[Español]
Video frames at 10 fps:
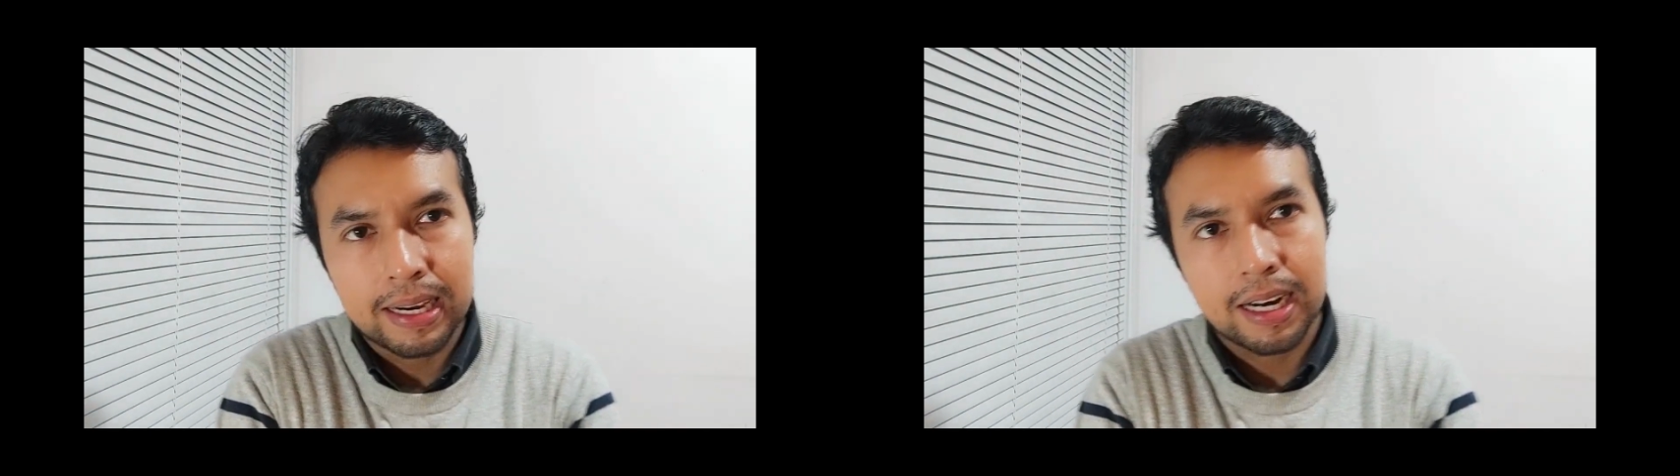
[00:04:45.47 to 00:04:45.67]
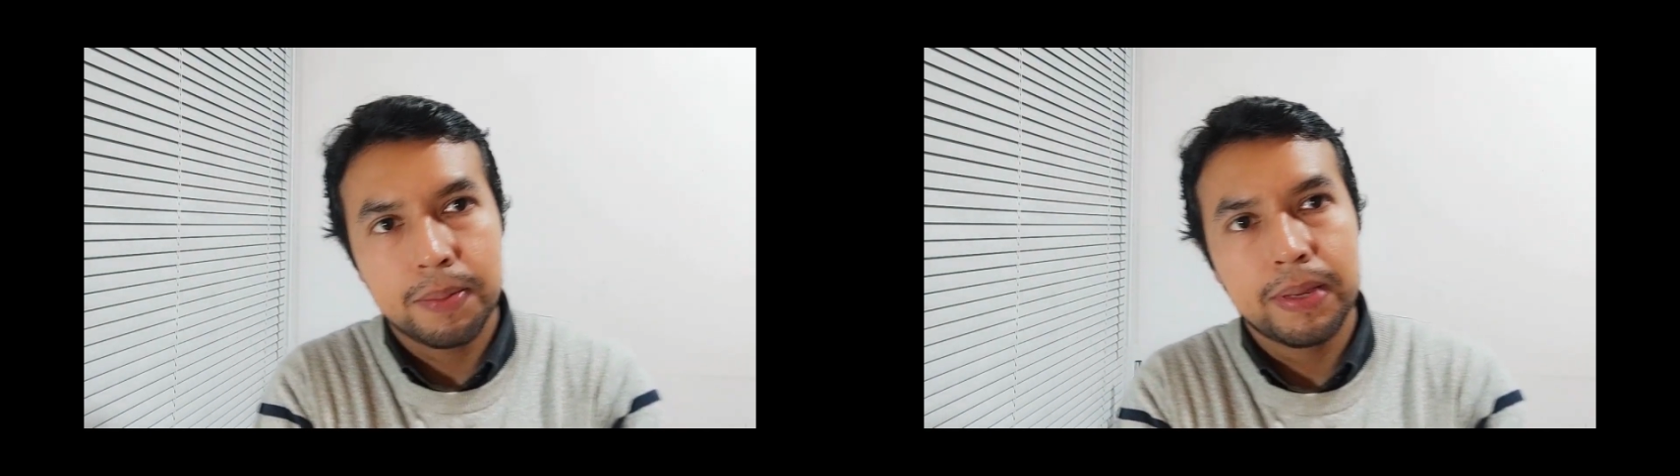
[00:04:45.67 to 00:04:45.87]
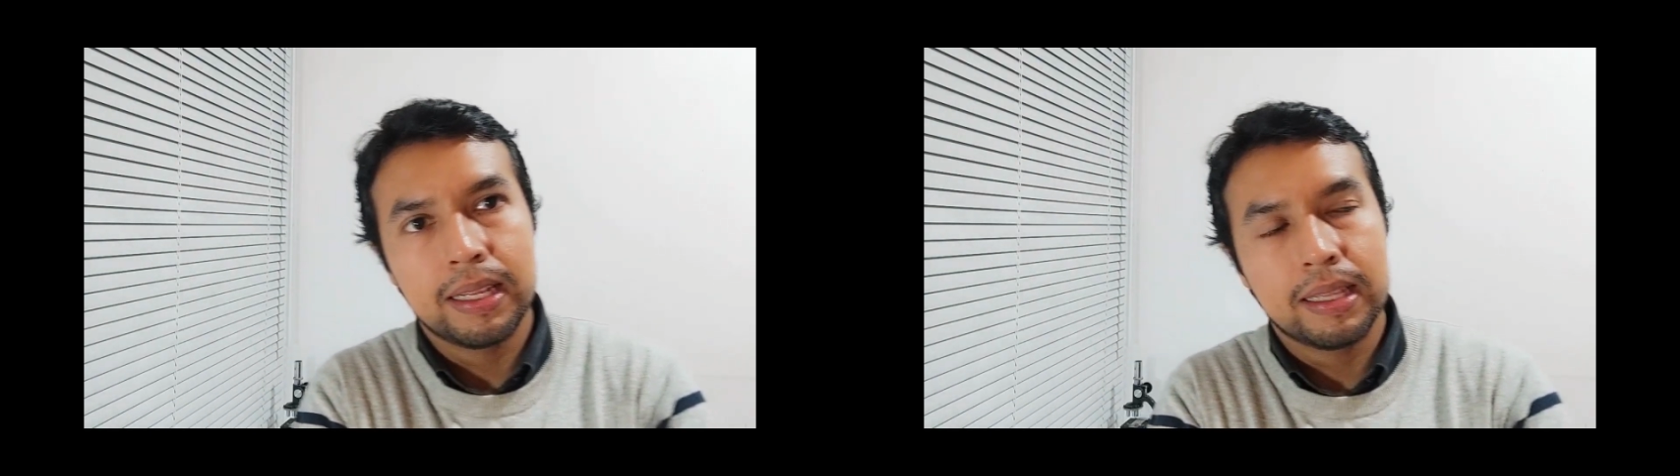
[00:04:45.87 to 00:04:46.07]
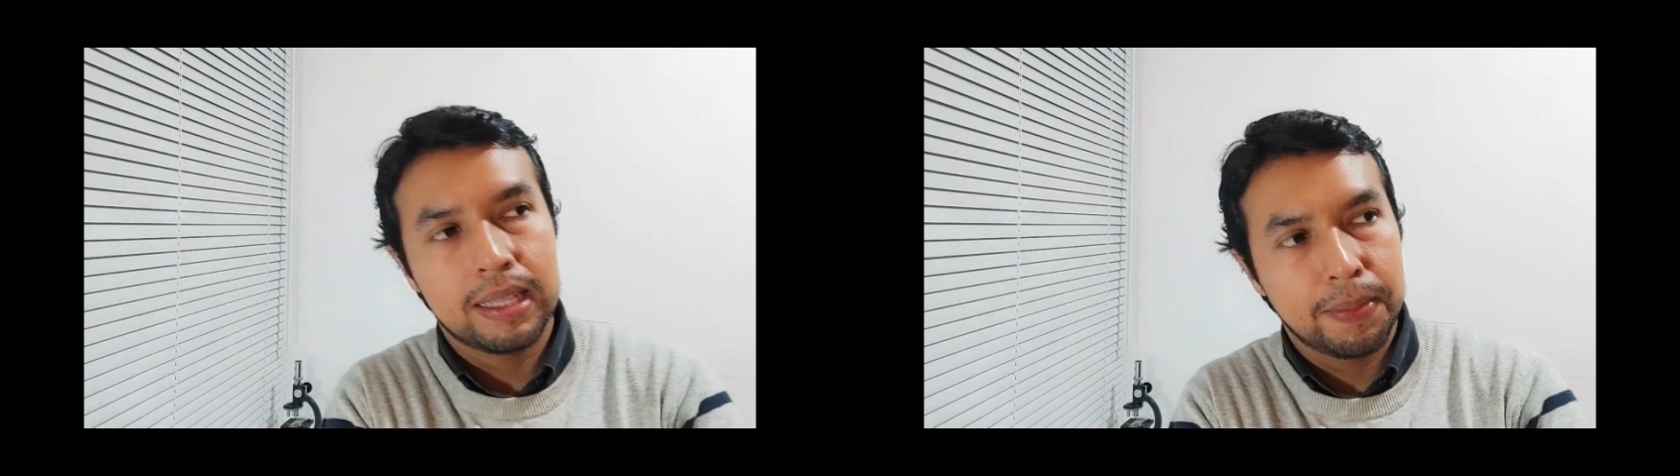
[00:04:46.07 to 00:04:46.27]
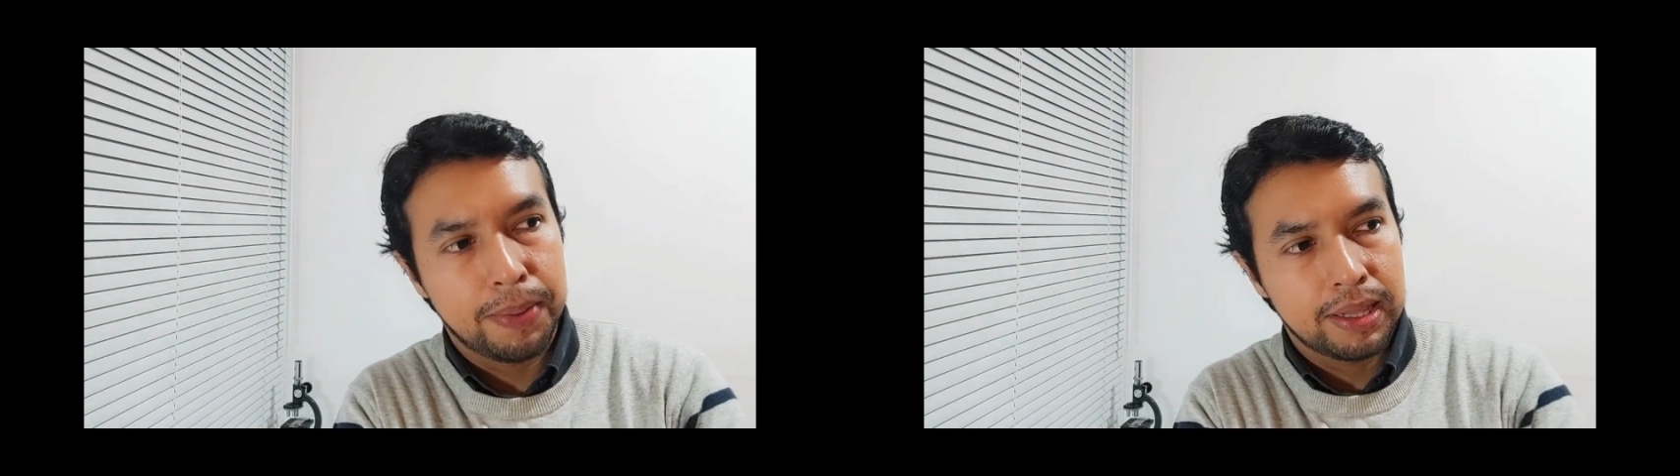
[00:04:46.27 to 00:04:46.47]

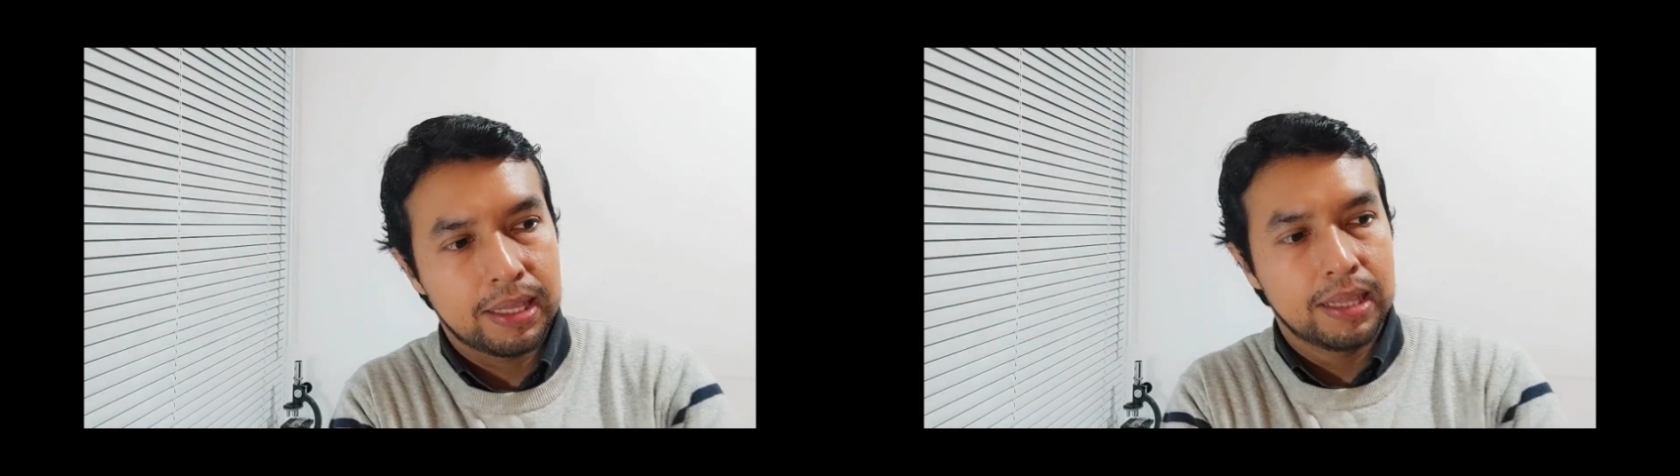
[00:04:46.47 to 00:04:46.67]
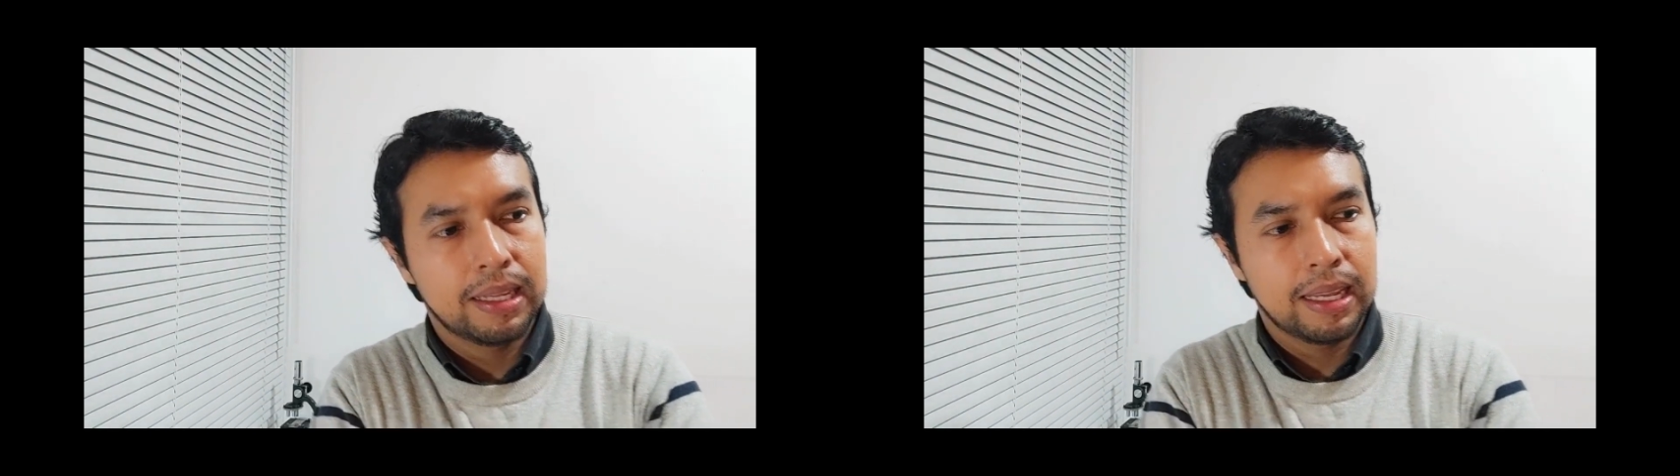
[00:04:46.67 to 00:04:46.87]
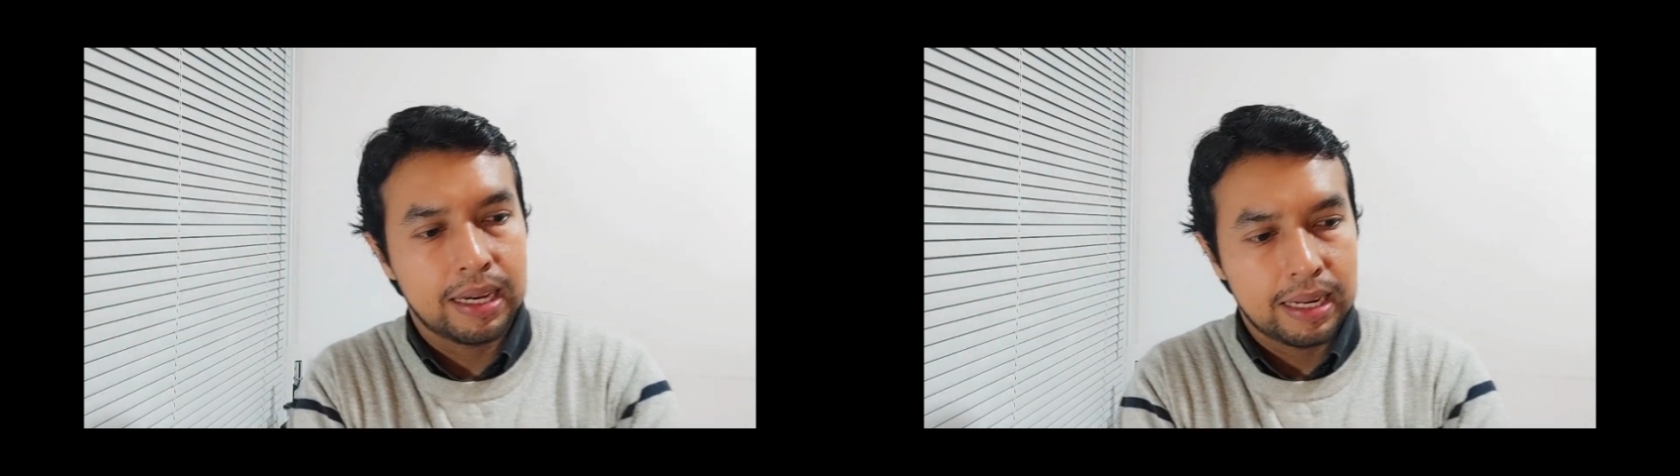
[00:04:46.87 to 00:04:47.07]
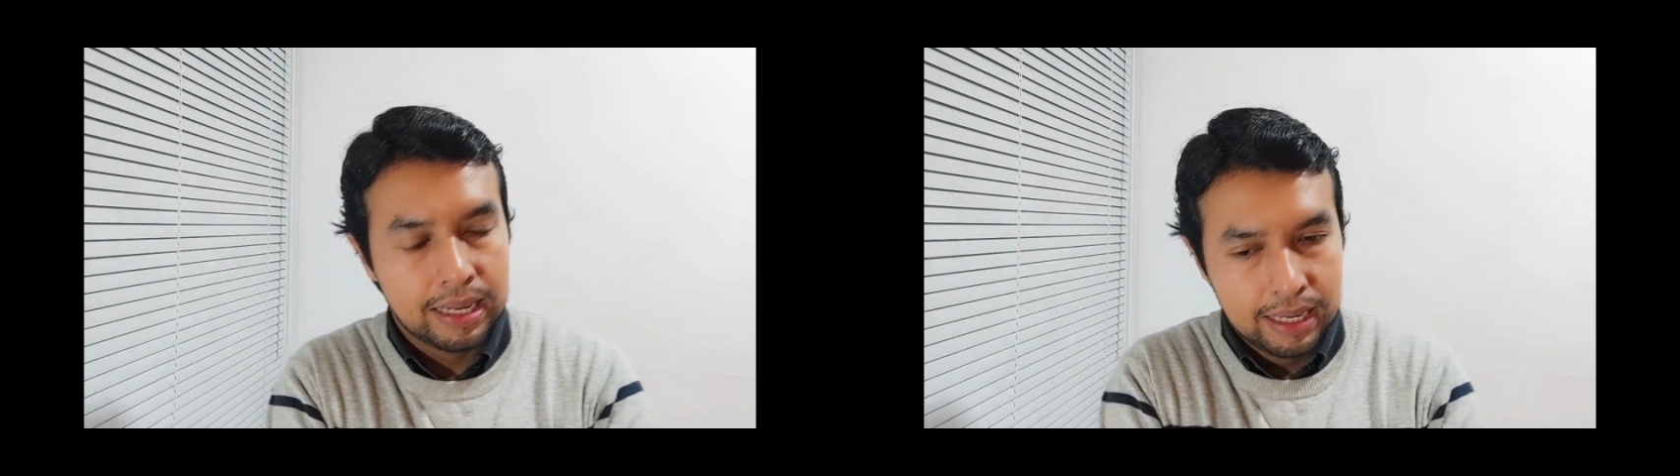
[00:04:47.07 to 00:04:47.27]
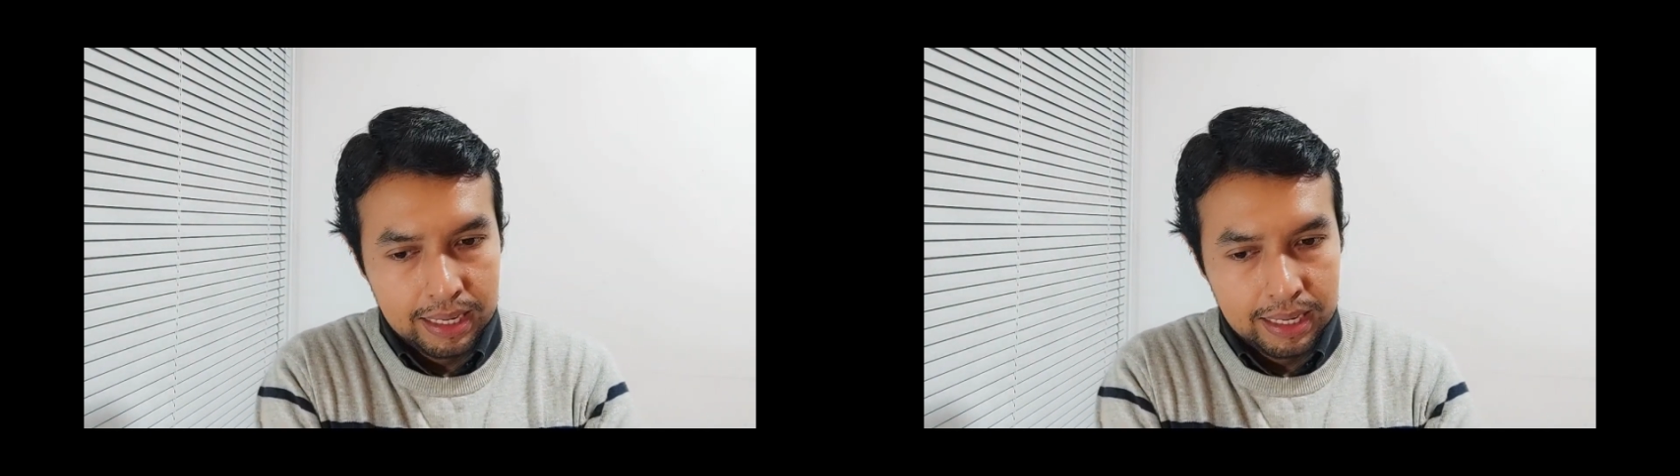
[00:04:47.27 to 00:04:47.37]
realmente pretender